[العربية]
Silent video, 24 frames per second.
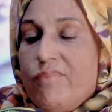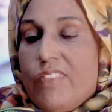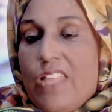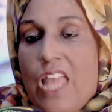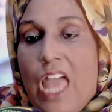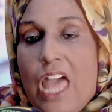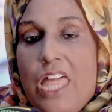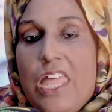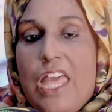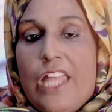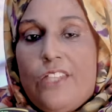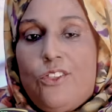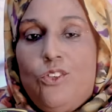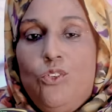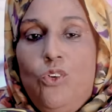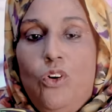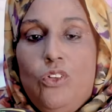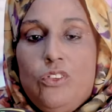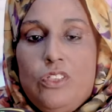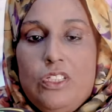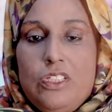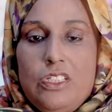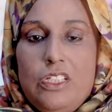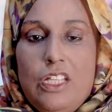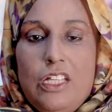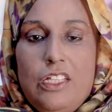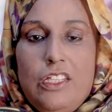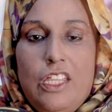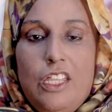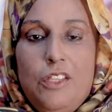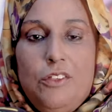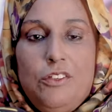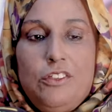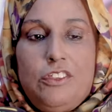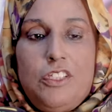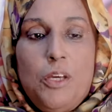هذا
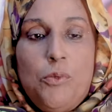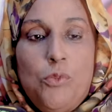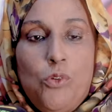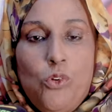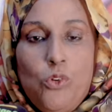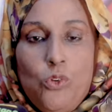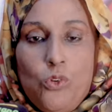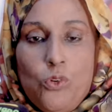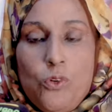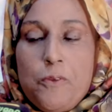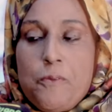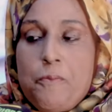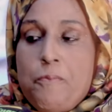يرتفعون تبهلوا